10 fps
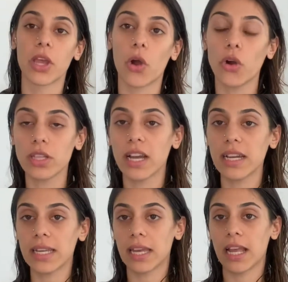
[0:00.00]
Orada
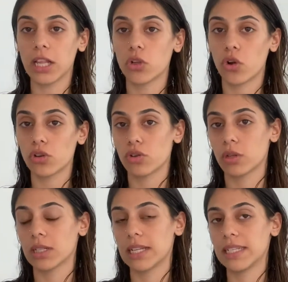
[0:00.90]
e, Eldor
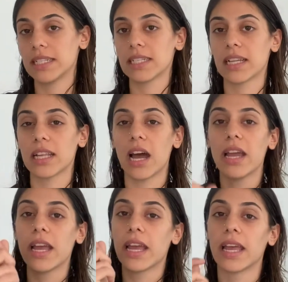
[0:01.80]
Clear ya da
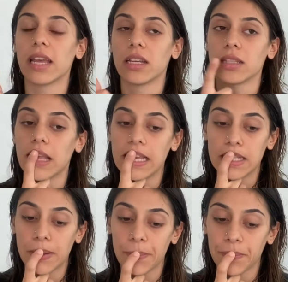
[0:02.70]
e,
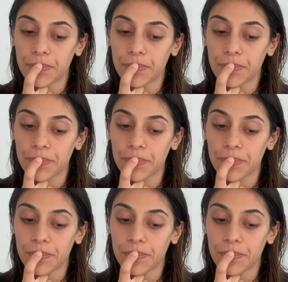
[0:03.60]
neydi?